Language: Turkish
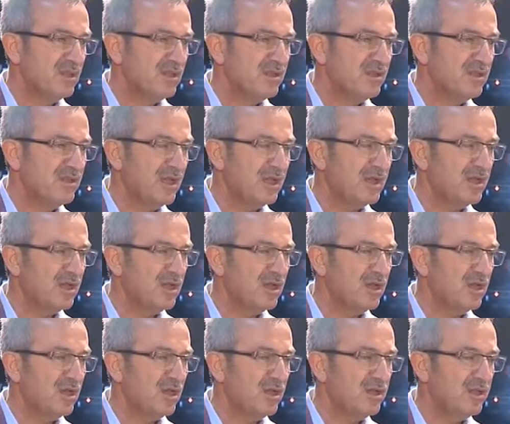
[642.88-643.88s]
E, yani
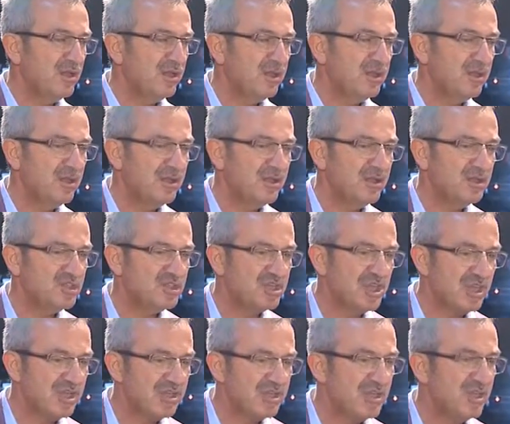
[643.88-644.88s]
e,
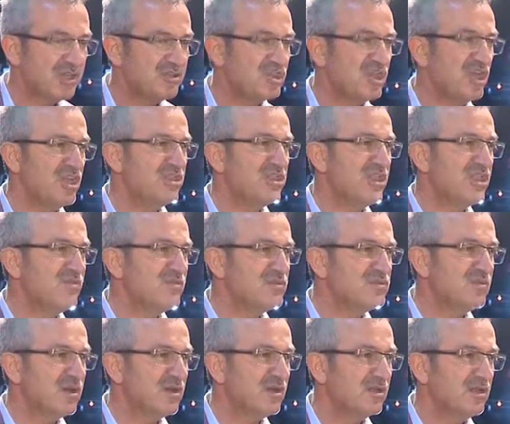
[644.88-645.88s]
şehit
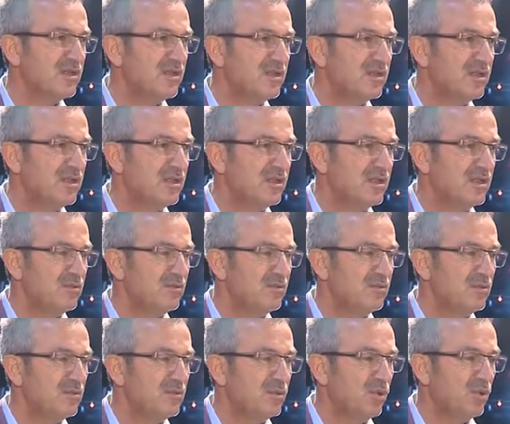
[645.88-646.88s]
şehitlerimiz var.
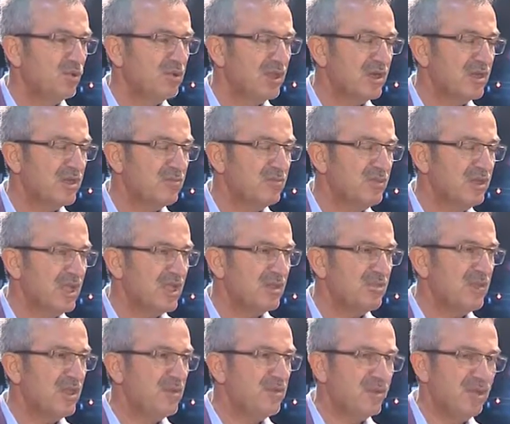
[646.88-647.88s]
Onların bir
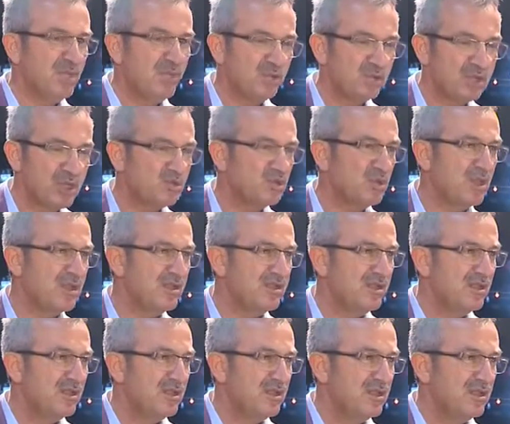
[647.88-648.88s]
ekmeğe bile muhtaç olan
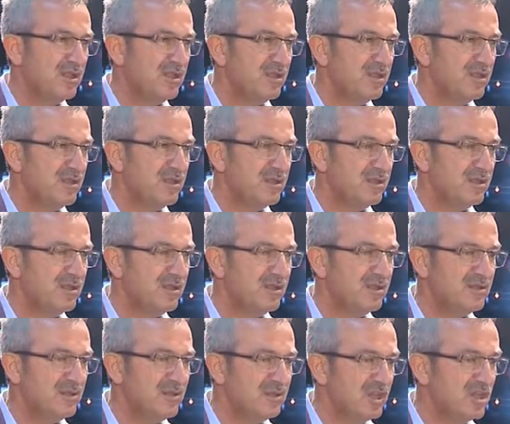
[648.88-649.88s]
e,
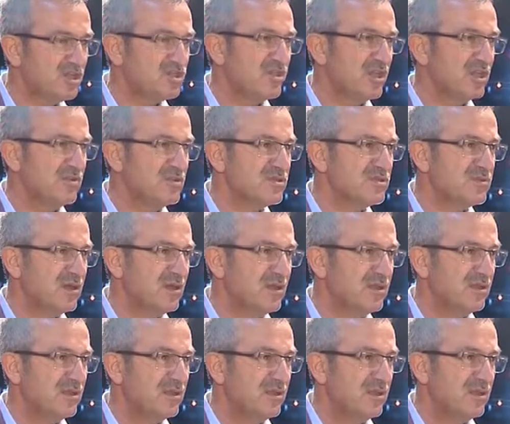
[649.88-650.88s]
dindaşlarımız var.
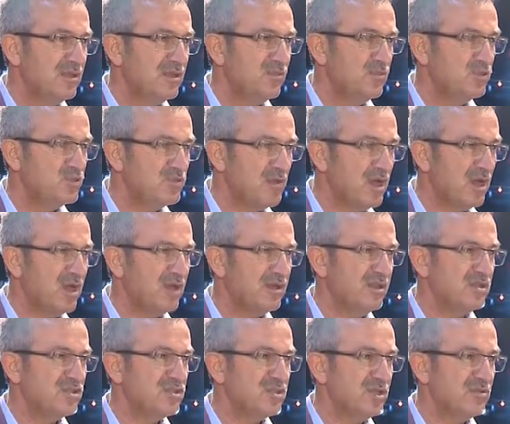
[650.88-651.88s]
Müslüman
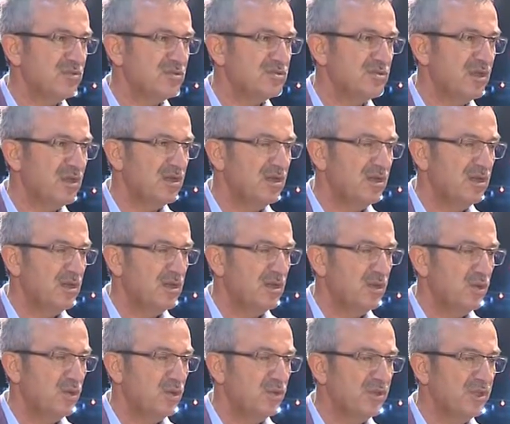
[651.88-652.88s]
kardeşlerimiz var.
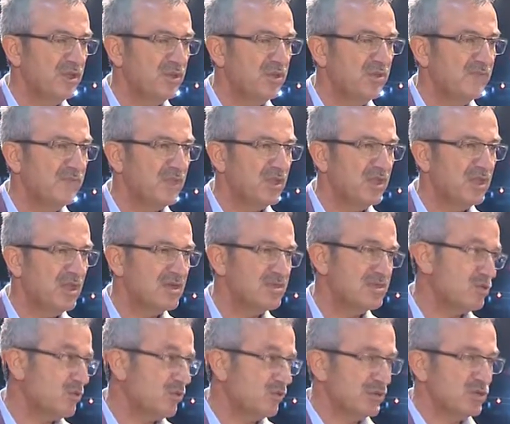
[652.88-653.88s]
Onları her
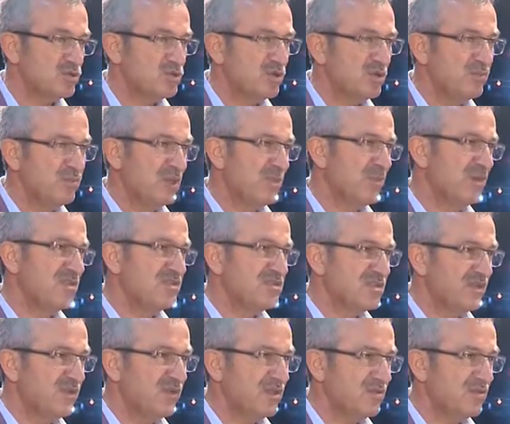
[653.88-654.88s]
sofrada söyleyeyim ama
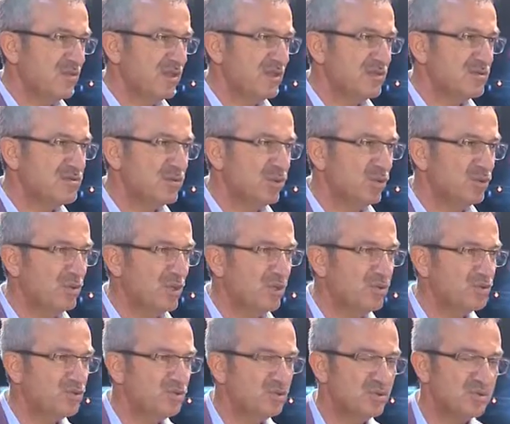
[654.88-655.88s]
israf etmeyiniz.
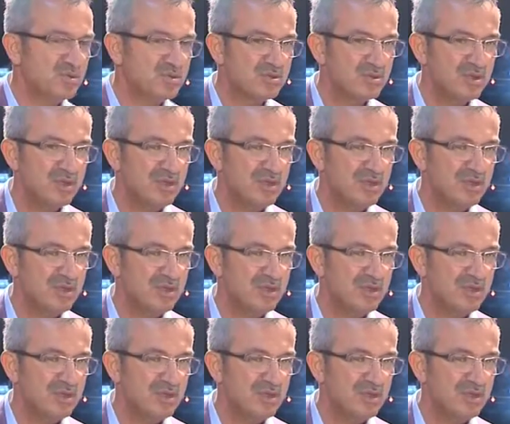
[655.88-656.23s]
Onları düşününüz.